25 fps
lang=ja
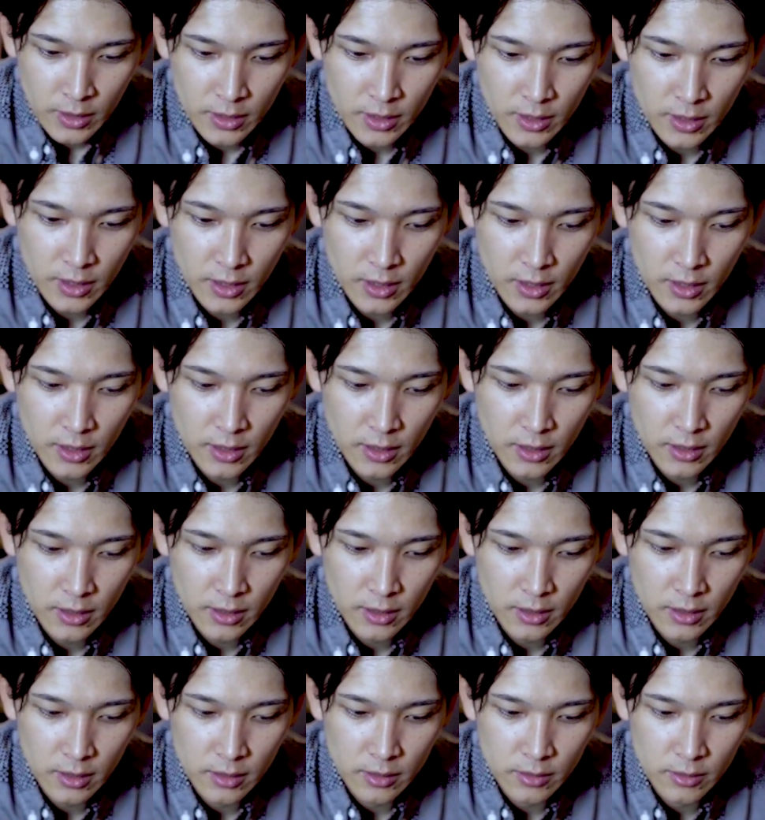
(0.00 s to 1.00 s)

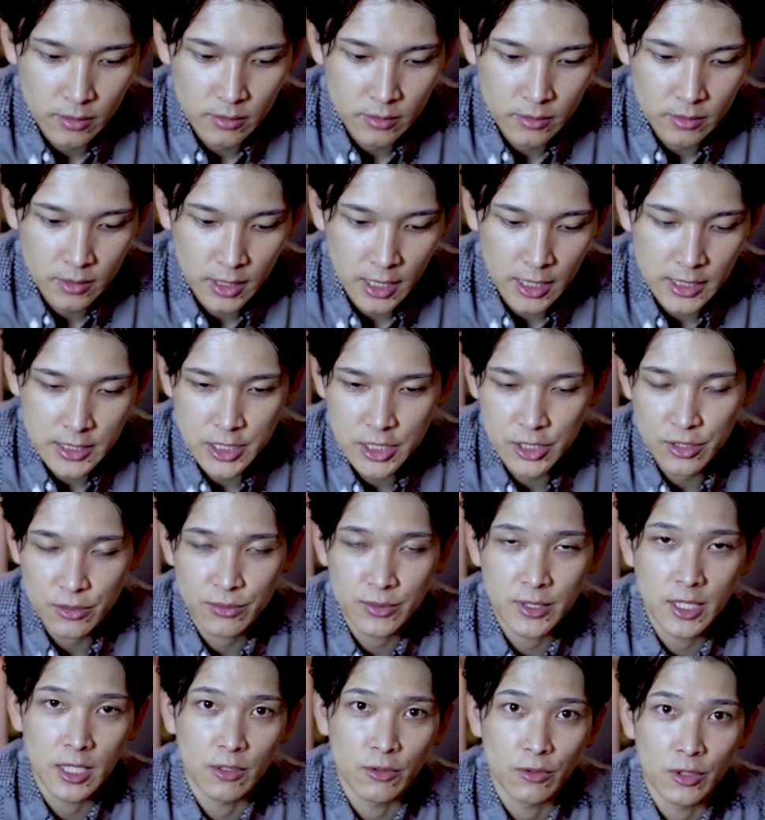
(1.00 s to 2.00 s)
えー感じる
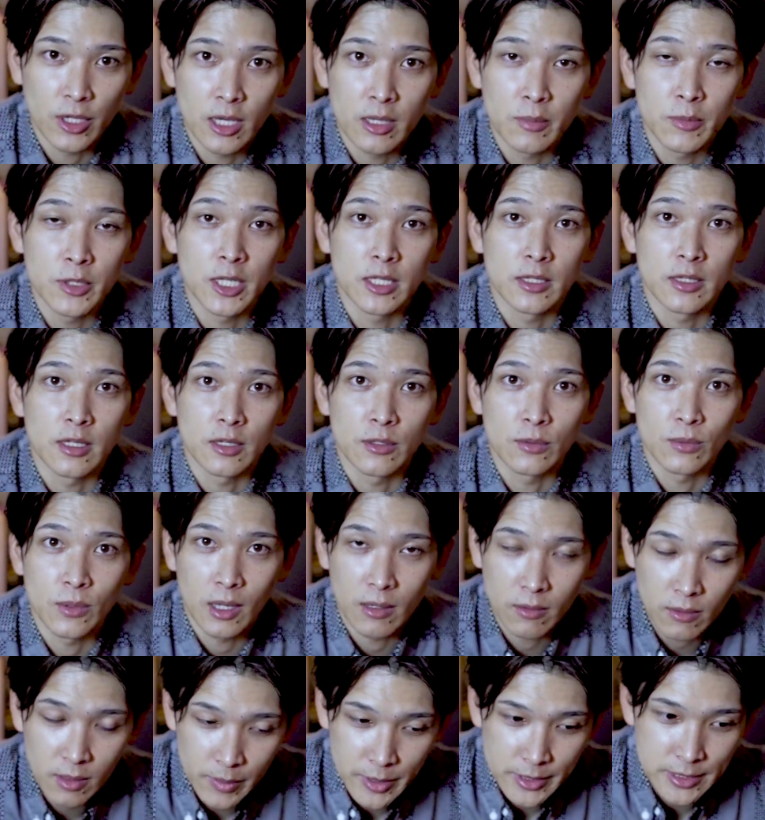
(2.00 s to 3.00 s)
普段の悩みだったりと
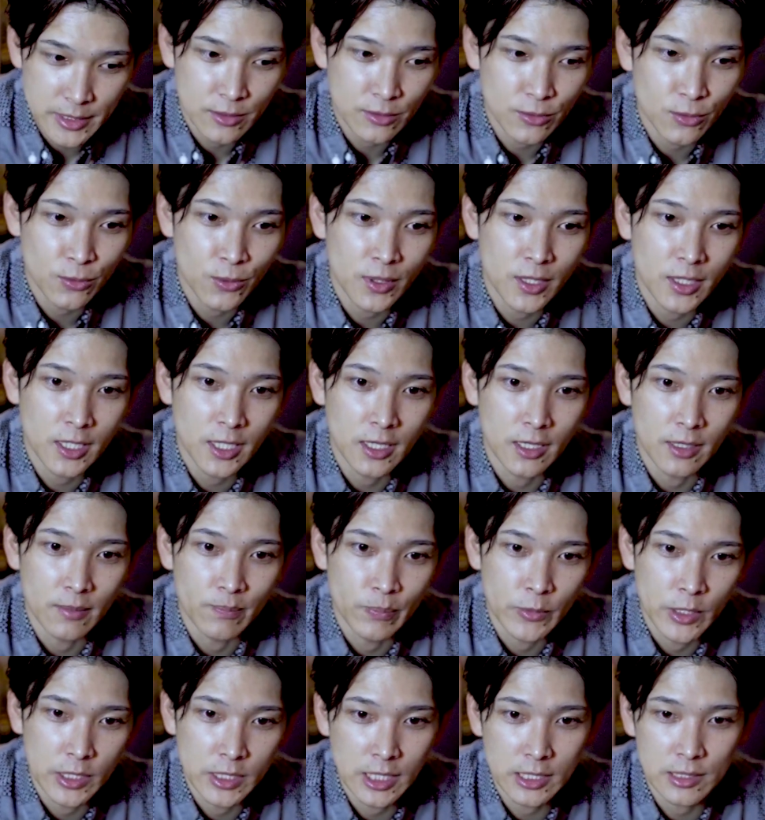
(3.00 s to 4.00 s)
かは別の動画で
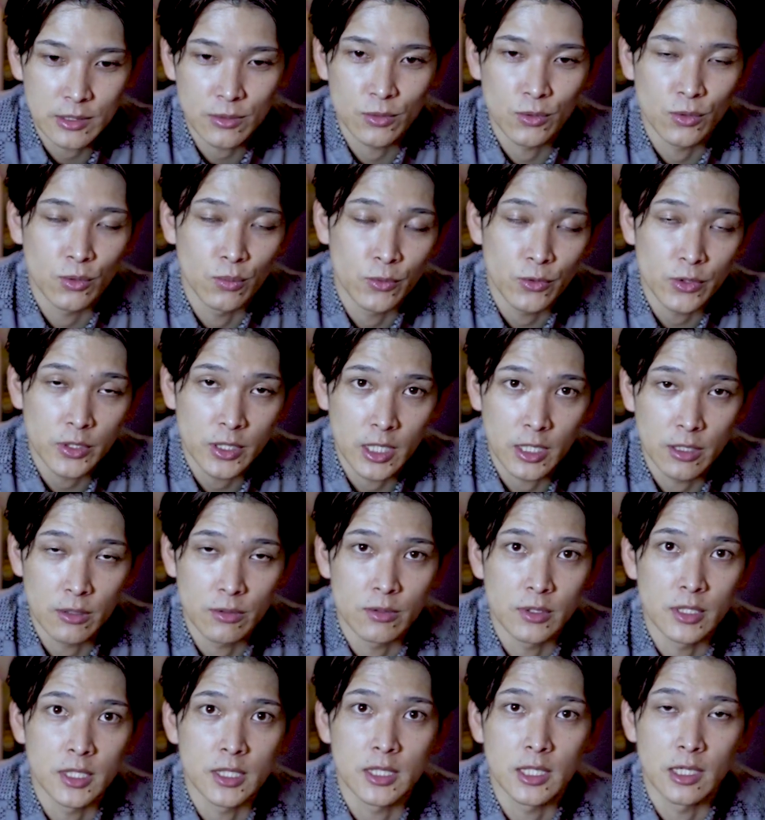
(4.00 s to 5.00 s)
出そうと思ってい
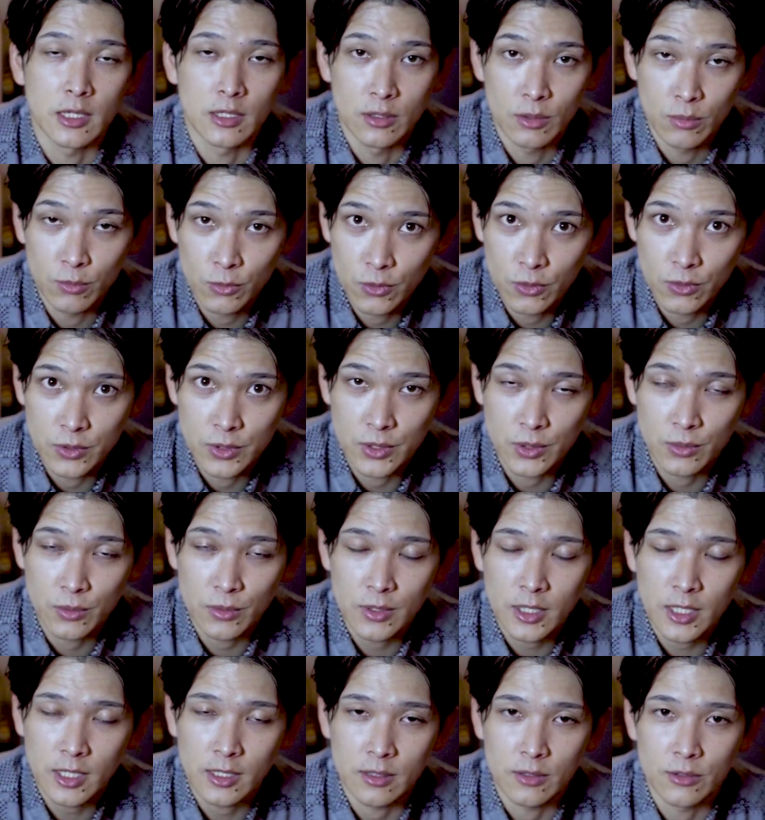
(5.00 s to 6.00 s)
るんですけれどもそ
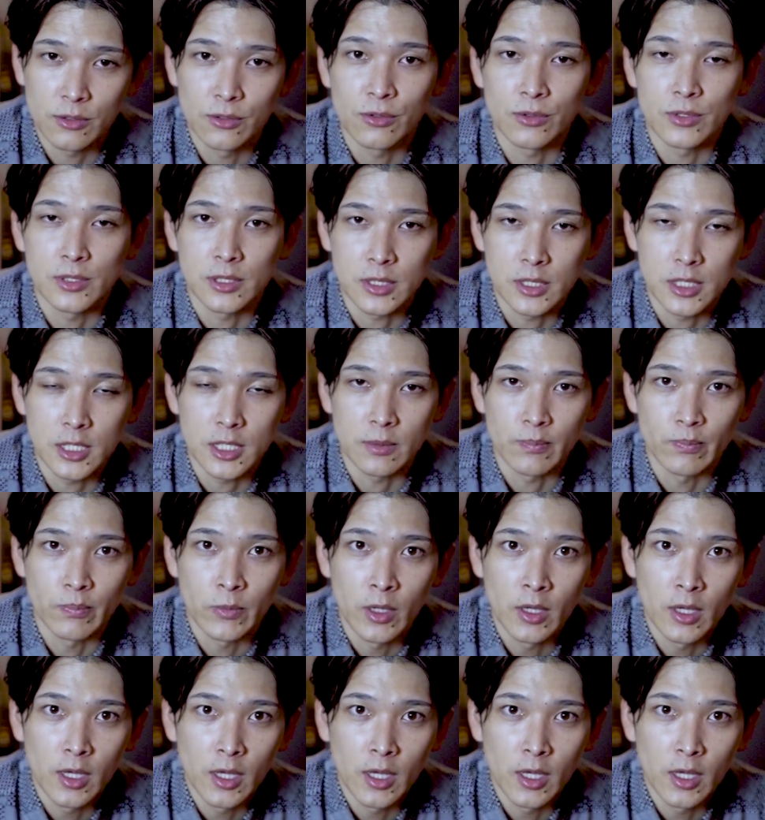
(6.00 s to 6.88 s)
の中の一つに